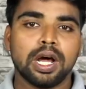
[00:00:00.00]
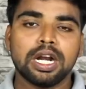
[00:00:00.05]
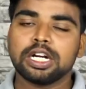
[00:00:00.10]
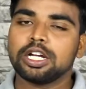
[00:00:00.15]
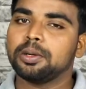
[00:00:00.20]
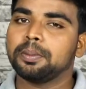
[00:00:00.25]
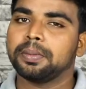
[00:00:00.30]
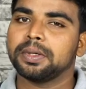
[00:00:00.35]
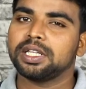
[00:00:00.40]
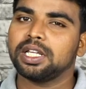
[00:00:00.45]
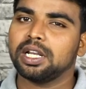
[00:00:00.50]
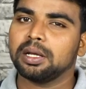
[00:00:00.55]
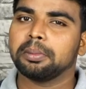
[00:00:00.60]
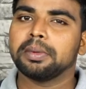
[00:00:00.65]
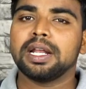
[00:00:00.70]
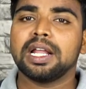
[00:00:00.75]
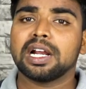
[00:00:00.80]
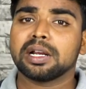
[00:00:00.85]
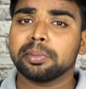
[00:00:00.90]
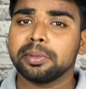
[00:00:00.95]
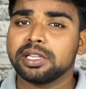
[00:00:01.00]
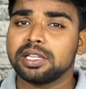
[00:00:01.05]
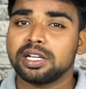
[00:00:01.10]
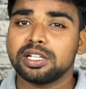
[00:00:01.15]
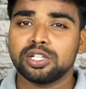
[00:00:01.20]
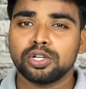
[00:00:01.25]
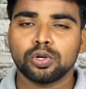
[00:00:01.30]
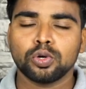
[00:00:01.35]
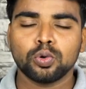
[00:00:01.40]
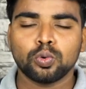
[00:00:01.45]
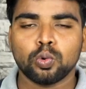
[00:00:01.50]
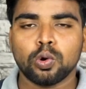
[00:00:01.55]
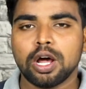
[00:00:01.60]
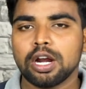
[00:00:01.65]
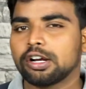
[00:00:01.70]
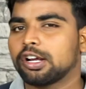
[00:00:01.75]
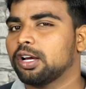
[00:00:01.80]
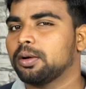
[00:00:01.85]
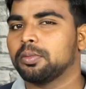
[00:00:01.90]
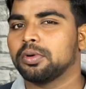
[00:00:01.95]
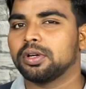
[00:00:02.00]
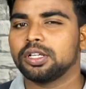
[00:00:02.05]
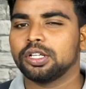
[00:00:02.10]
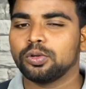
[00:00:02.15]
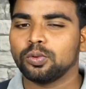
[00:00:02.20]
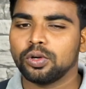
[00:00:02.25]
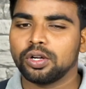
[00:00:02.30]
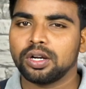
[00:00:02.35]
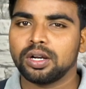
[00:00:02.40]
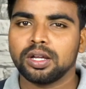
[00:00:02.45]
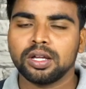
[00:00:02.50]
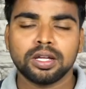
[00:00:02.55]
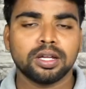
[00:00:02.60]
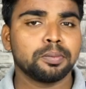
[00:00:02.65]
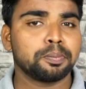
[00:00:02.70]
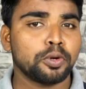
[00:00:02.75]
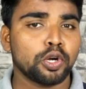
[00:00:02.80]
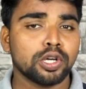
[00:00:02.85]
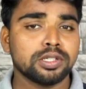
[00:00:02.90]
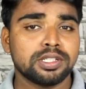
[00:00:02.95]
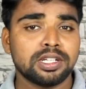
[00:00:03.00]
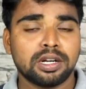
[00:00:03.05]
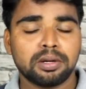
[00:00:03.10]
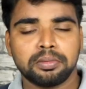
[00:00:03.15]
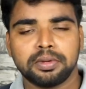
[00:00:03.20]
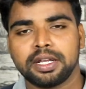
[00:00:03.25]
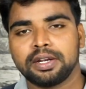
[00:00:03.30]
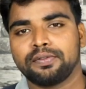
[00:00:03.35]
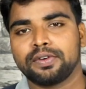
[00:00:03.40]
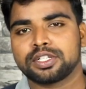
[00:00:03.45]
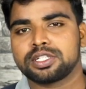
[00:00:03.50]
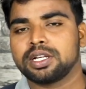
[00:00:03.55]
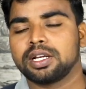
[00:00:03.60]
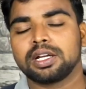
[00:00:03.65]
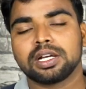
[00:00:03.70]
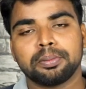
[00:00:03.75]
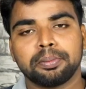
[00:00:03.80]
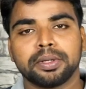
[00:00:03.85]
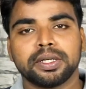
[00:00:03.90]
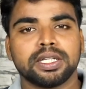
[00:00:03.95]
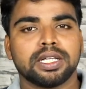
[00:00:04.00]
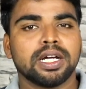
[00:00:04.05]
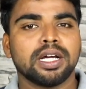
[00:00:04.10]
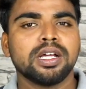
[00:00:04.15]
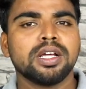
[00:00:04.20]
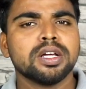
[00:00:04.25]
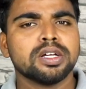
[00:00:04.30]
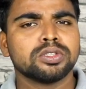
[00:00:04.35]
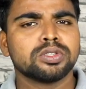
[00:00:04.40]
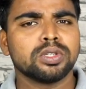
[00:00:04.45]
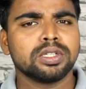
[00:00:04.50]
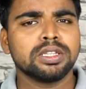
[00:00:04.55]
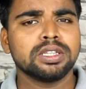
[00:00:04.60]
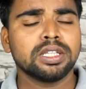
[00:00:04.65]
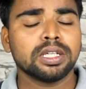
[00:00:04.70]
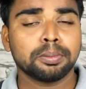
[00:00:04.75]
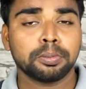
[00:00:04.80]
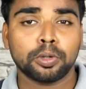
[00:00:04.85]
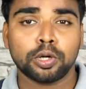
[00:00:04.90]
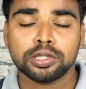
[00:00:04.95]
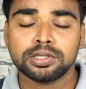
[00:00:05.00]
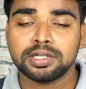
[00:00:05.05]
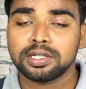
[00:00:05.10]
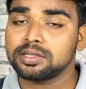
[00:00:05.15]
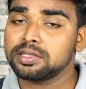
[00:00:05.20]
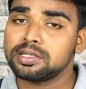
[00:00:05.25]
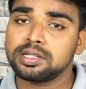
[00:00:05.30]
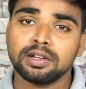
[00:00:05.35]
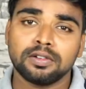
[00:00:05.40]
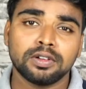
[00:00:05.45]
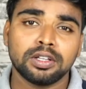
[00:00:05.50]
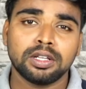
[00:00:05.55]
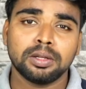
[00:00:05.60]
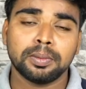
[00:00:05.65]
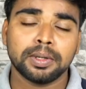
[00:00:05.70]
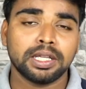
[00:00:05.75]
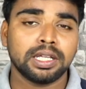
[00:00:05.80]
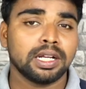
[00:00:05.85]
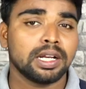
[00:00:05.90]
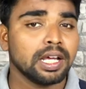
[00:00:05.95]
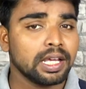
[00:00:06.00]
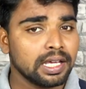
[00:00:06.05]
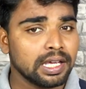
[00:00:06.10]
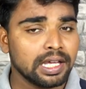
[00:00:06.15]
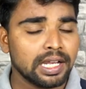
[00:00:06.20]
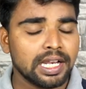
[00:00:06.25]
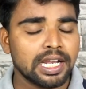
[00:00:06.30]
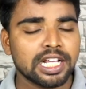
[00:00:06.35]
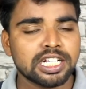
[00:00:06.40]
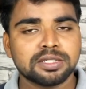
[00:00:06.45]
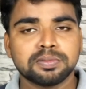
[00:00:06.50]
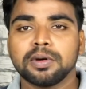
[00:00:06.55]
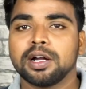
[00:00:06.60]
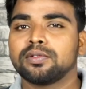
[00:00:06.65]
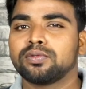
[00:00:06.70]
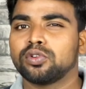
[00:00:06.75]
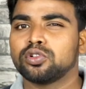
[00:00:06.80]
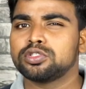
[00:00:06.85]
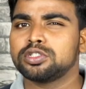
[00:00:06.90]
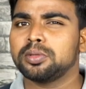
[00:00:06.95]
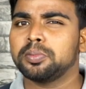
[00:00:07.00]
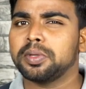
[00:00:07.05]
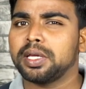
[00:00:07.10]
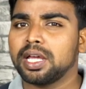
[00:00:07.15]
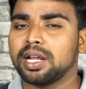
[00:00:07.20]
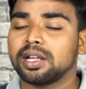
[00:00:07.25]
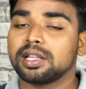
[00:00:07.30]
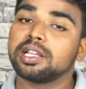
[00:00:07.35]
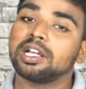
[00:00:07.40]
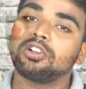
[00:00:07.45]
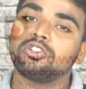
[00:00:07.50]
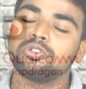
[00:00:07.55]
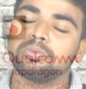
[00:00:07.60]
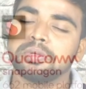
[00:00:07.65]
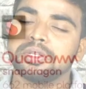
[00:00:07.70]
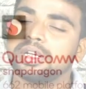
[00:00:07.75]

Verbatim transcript: குவால்காம் பற்றி நம்ம எல்லாருக்குமே தெரிஞ்சிருக்கும் குவால்காம் வந்து ஒரு ப்ராசர் மேனுஃபேக்சரிங் கம்பெனி தான் ஸோ இந்த ப்ராசஸ் வந்து பார்த்திங்கன்னா எல்லா ஸ்மார்ட் ஃபோன்ஸும் ஏறத்தாலும் வந்து